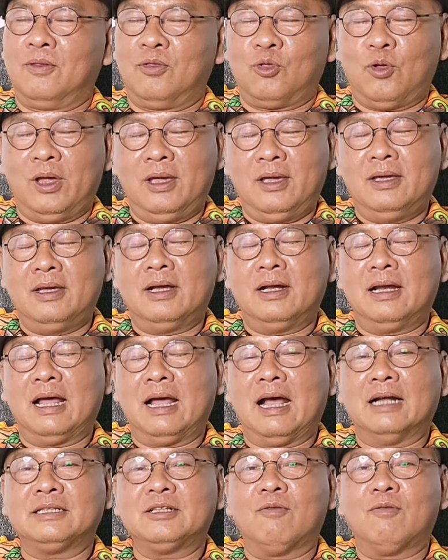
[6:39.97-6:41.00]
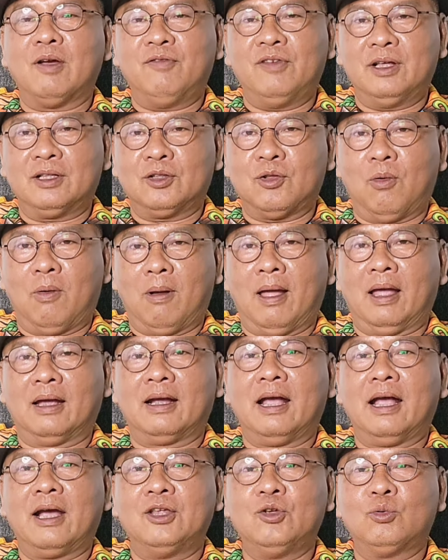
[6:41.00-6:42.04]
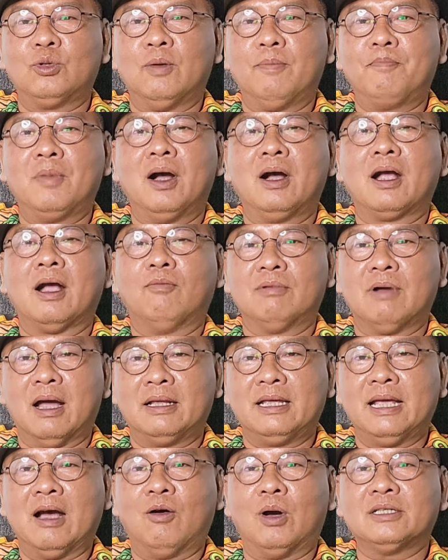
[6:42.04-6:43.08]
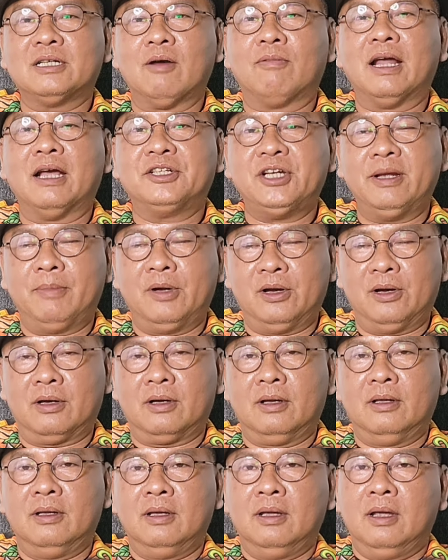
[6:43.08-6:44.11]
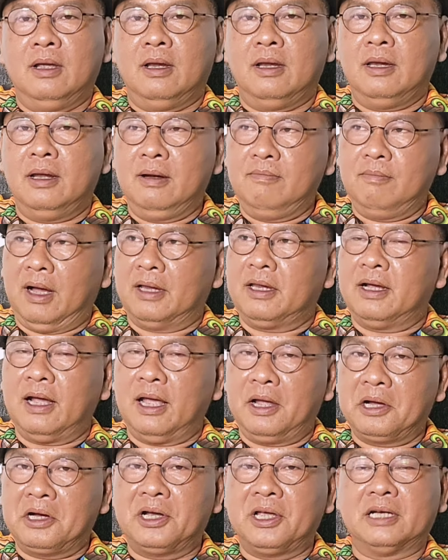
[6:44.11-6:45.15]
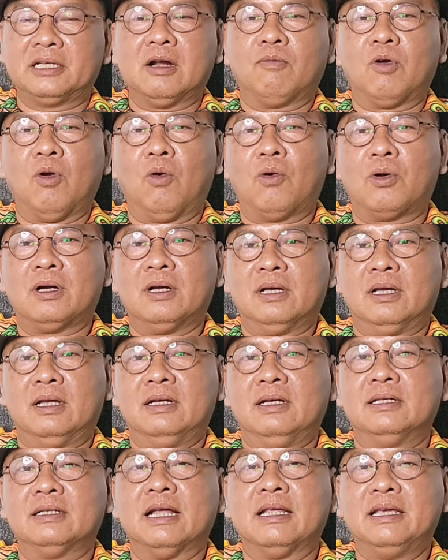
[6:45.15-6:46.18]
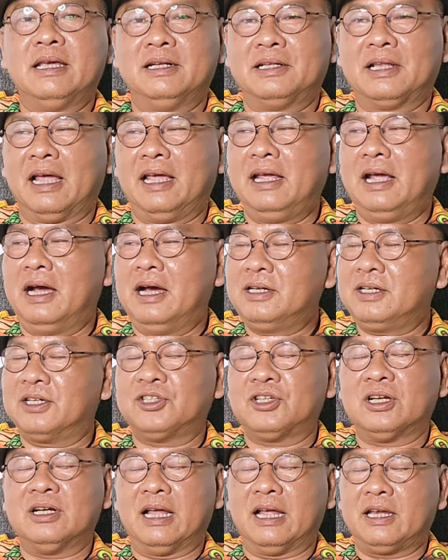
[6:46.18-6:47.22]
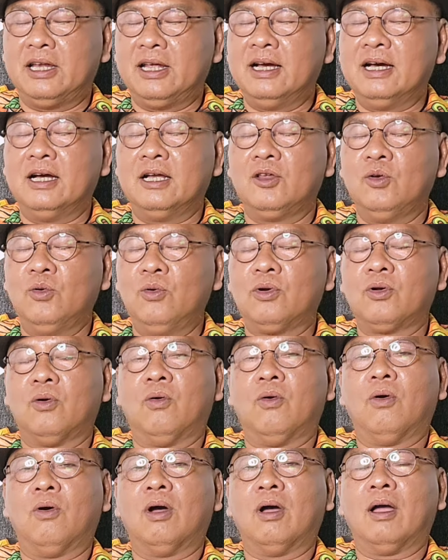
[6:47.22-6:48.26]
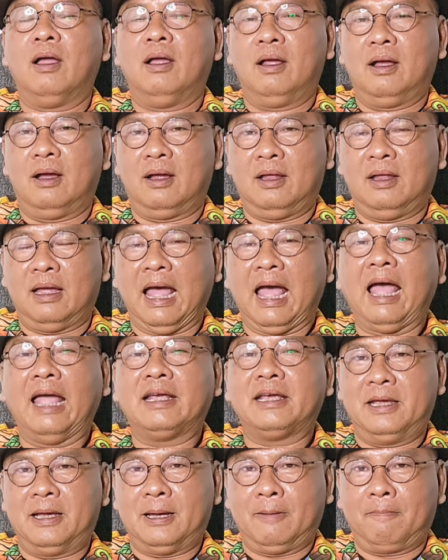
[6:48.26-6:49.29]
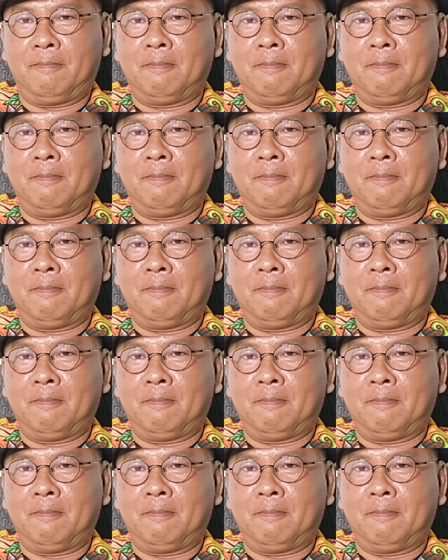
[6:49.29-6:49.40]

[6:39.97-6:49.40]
Tuy là trong cái phiên tòa các cái youtuber không vào ở trong livestream được Nhưng mà những cái người ở trong cuộc đó Người ta nhìn thấy hết cái sự là nhơ nhuốc của À, ai kia